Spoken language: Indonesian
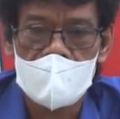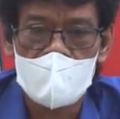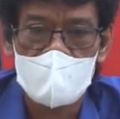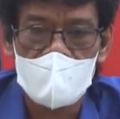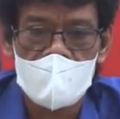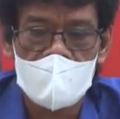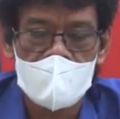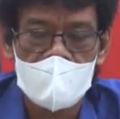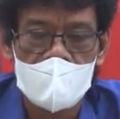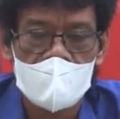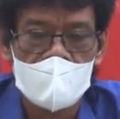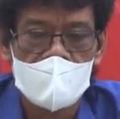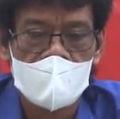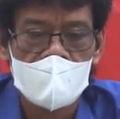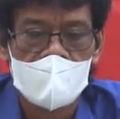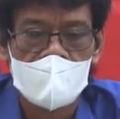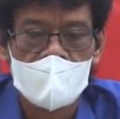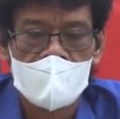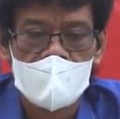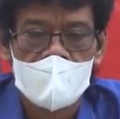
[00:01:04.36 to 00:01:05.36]
apa yang
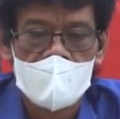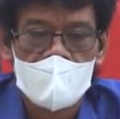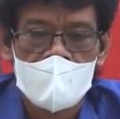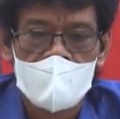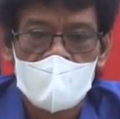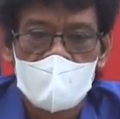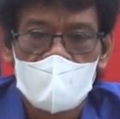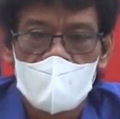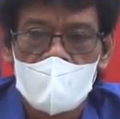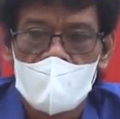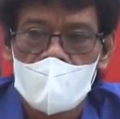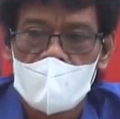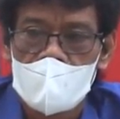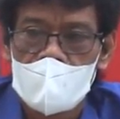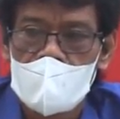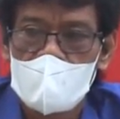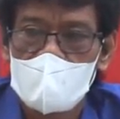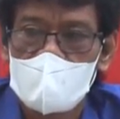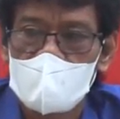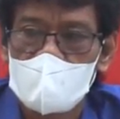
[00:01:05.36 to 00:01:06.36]

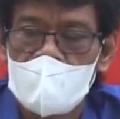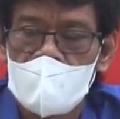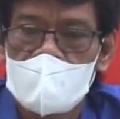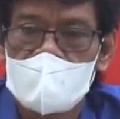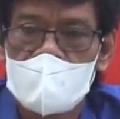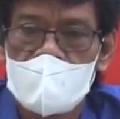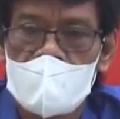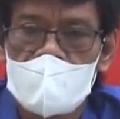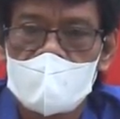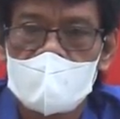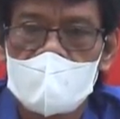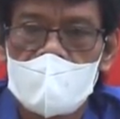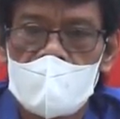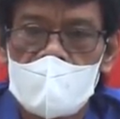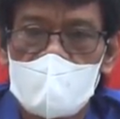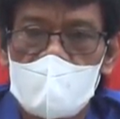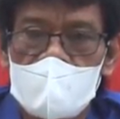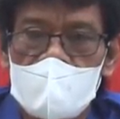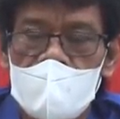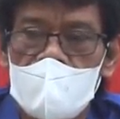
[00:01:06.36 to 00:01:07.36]
program CSR
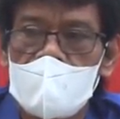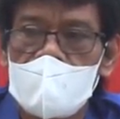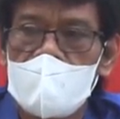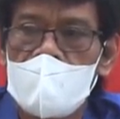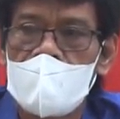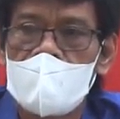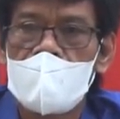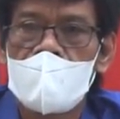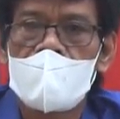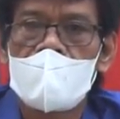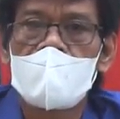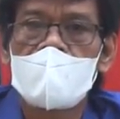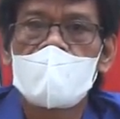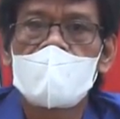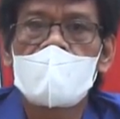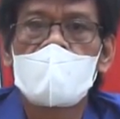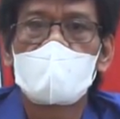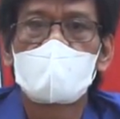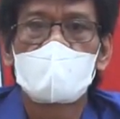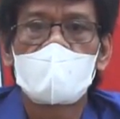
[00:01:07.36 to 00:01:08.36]
Sinar Maslen diadakan
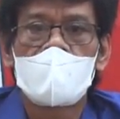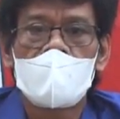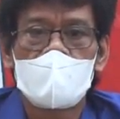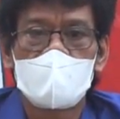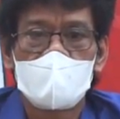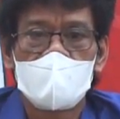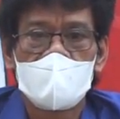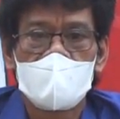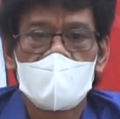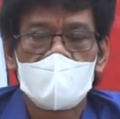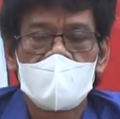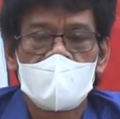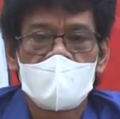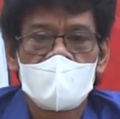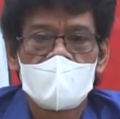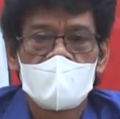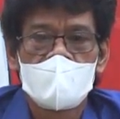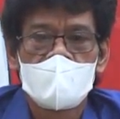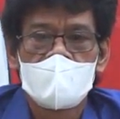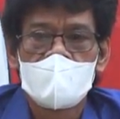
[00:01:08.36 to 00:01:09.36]
di kampung kami
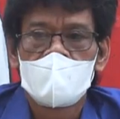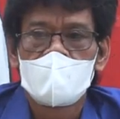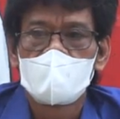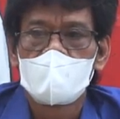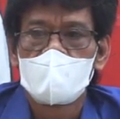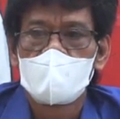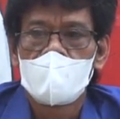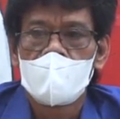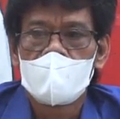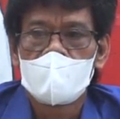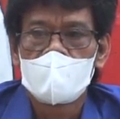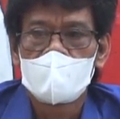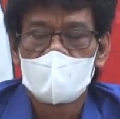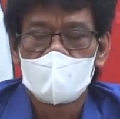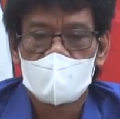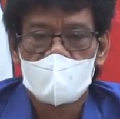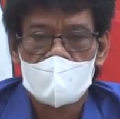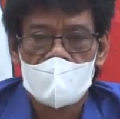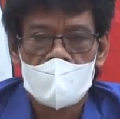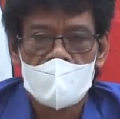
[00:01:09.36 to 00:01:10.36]

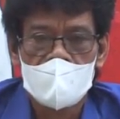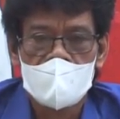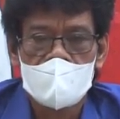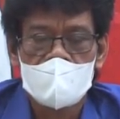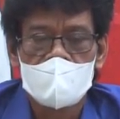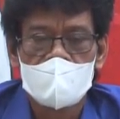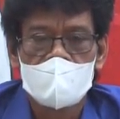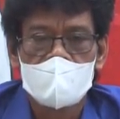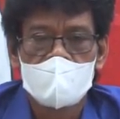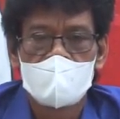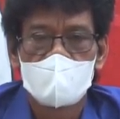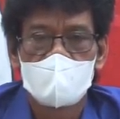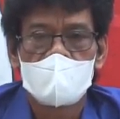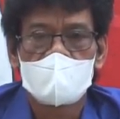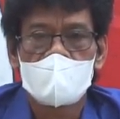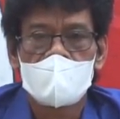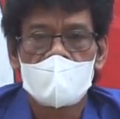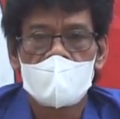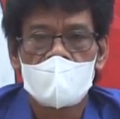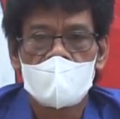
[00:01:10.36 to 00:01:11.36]
membantu sekali
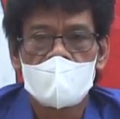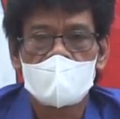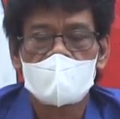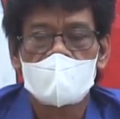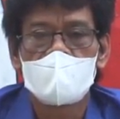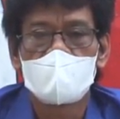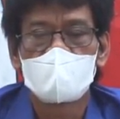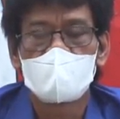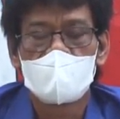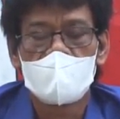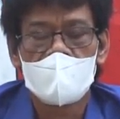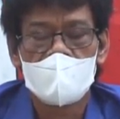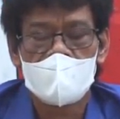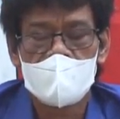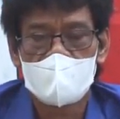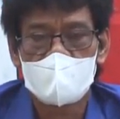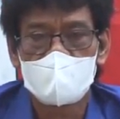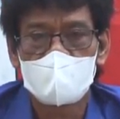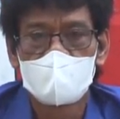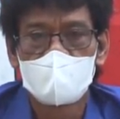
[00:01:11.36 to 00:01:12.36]
masyarakat Kampung
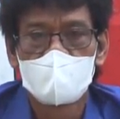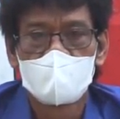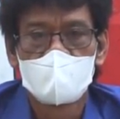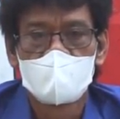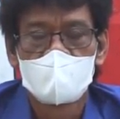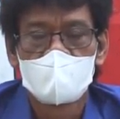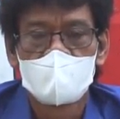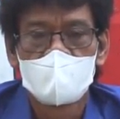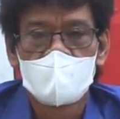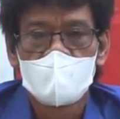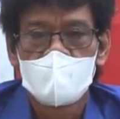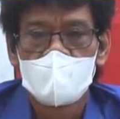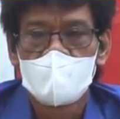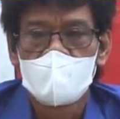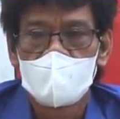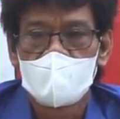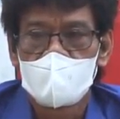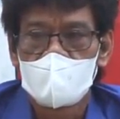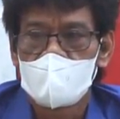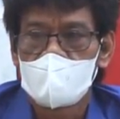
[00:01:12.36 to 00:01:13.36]
Dadap
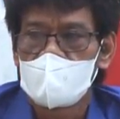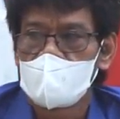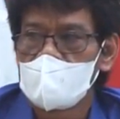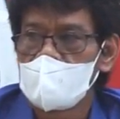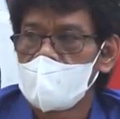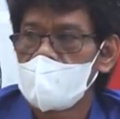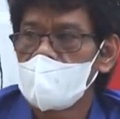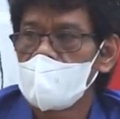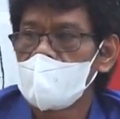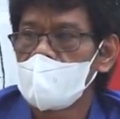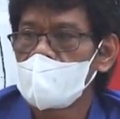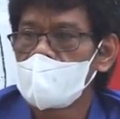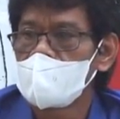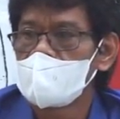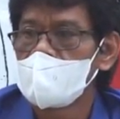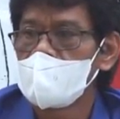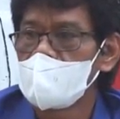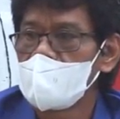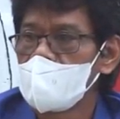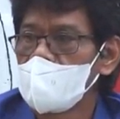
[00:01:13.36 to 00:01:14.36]
khususnya yang di
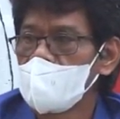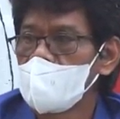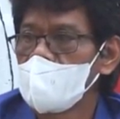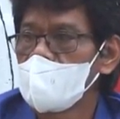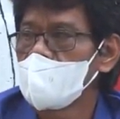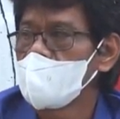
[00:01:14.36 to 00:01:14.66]
sini